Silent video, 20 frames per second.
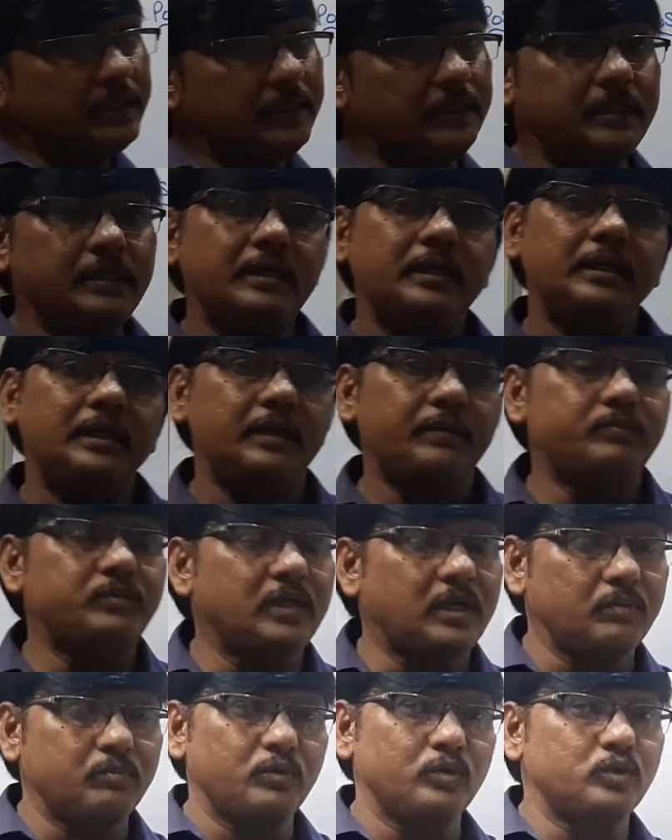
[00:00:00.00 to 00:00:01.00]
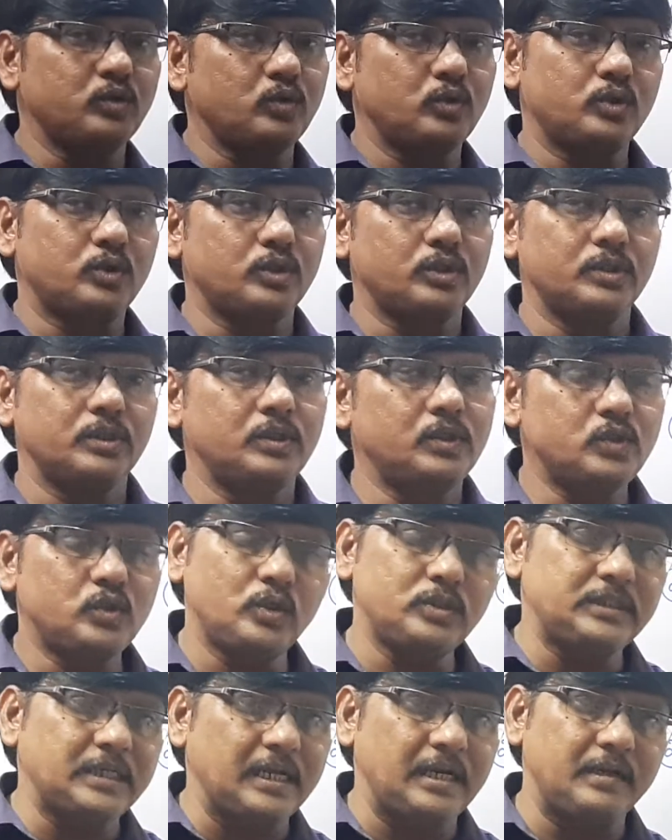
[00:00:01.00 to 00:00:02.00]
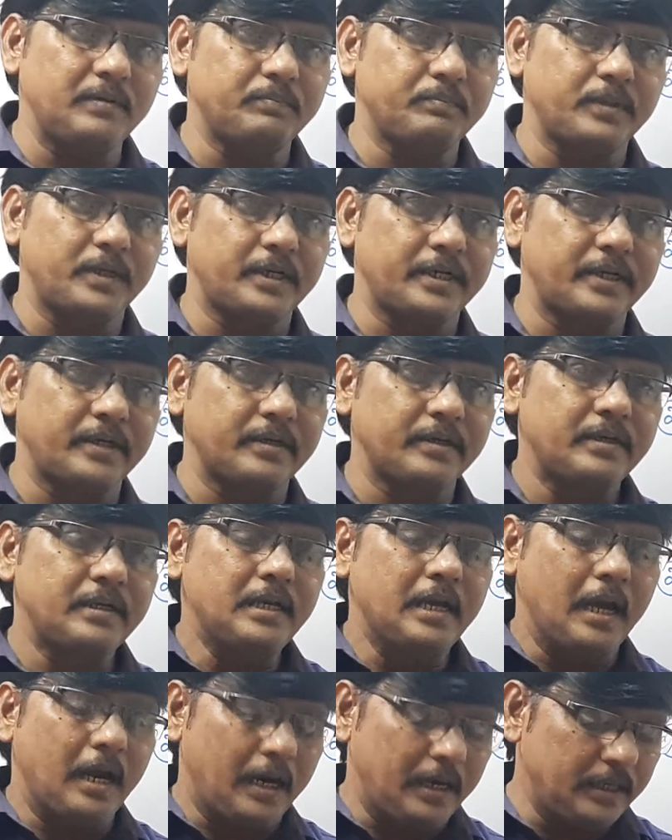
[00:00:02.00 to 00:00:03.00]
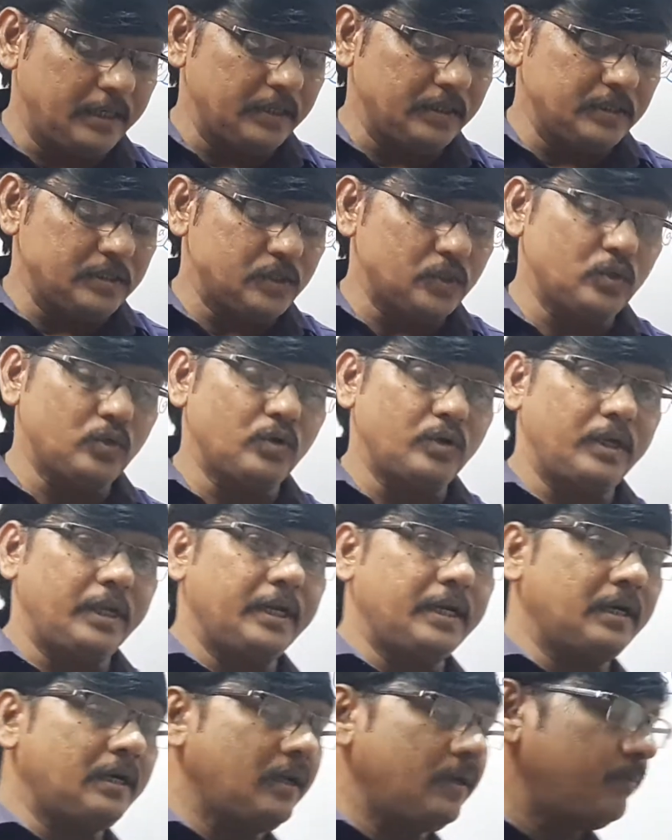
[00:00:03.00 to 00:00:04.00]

అనేది అబ్జార్బ్ అవుతూ ఉంటుంది సో చాలా ఇంపార్టెంట్ అండ్ సో ఇక్కడ